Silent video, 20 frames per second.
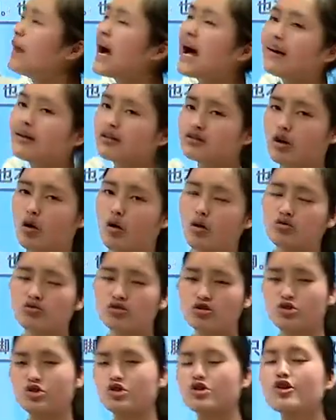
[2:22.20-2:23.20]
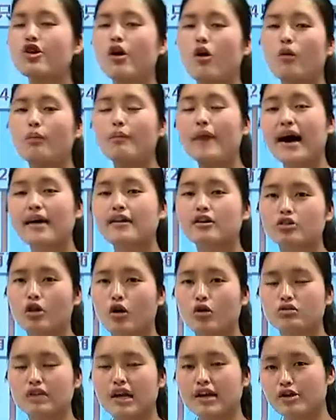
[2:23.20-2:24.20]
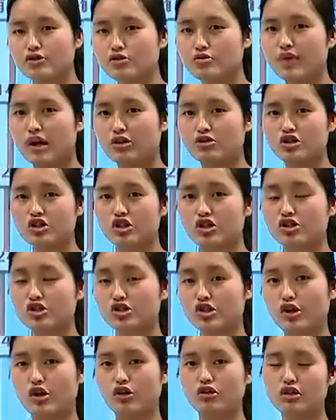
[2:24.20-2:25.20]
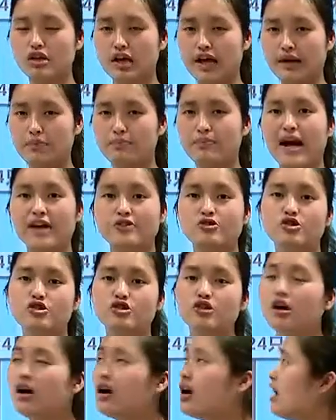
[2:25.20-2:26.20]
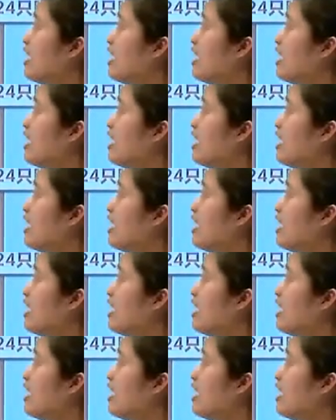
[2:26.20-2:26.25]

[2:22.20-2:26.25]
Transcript: 八个头，只有八个头，那也就表示这只有哎八只。